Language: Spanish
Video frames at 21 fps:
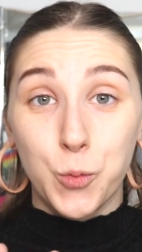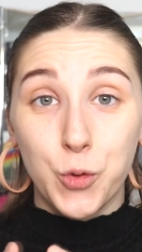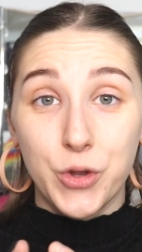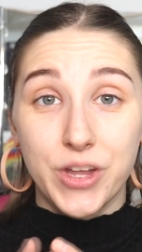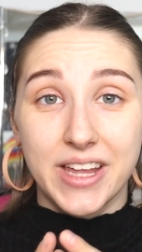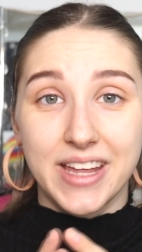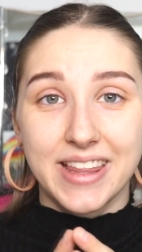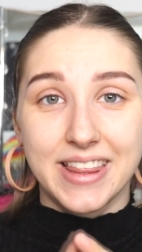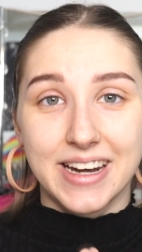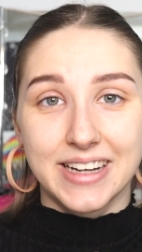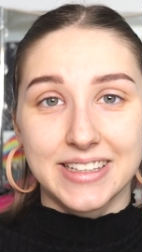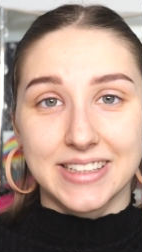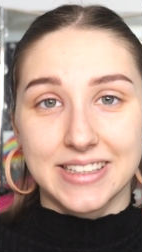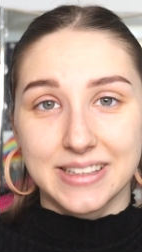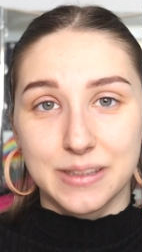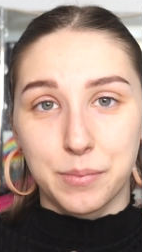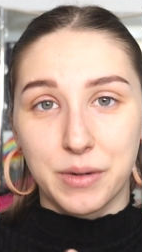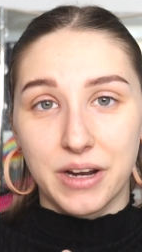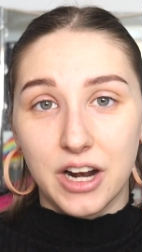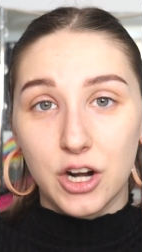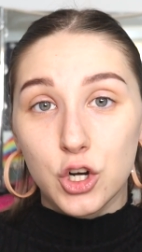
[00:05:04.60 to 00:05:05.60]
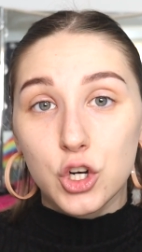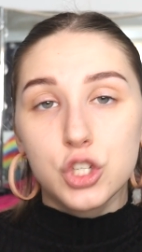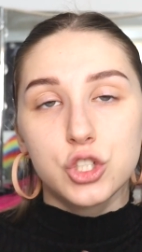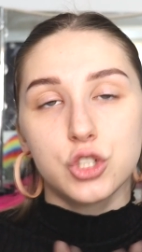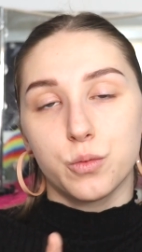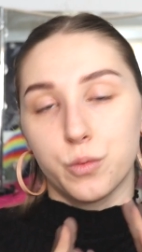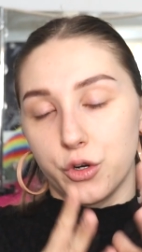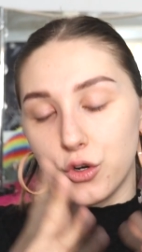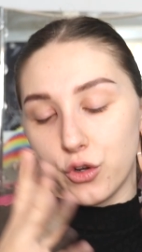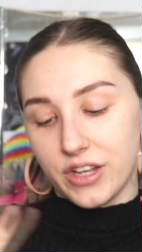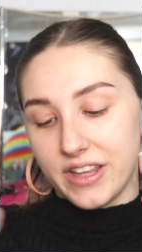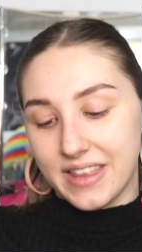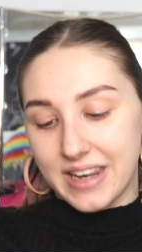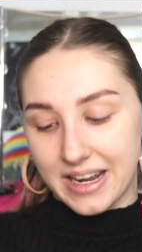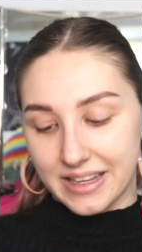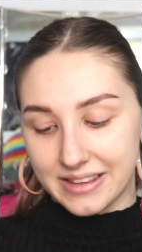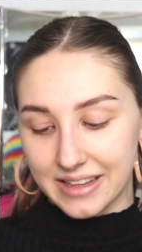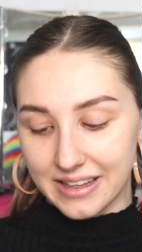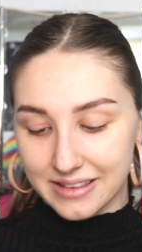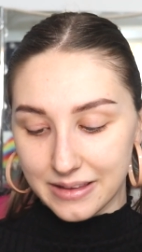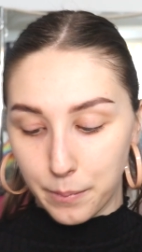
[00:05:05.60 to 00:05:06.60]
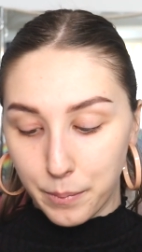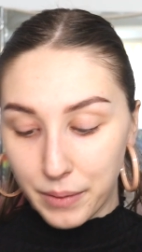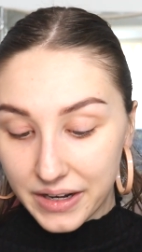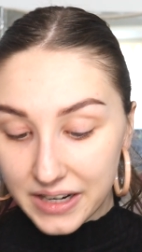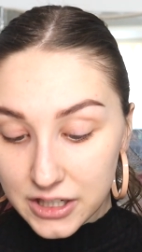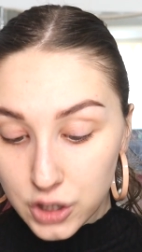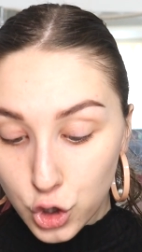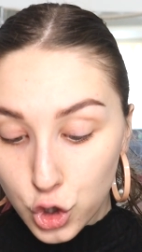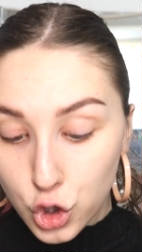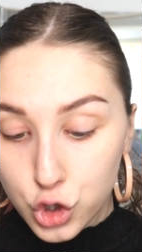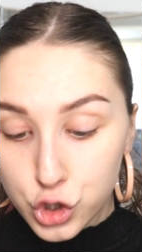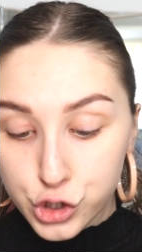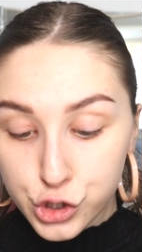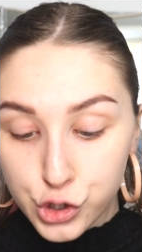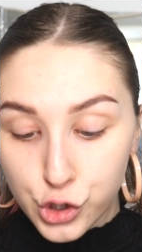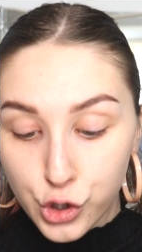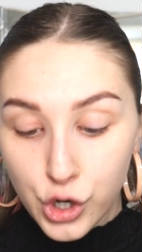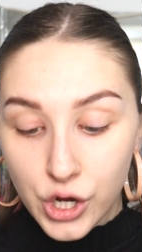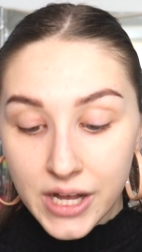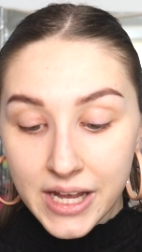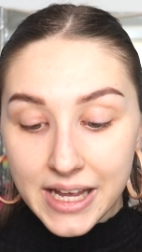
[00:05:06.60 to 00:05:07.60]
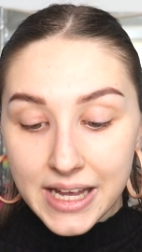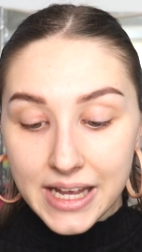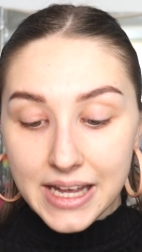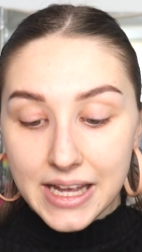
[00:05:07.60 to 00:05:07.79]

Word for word: muy hidratante para el rostro, bueno, hidratante para el rostro,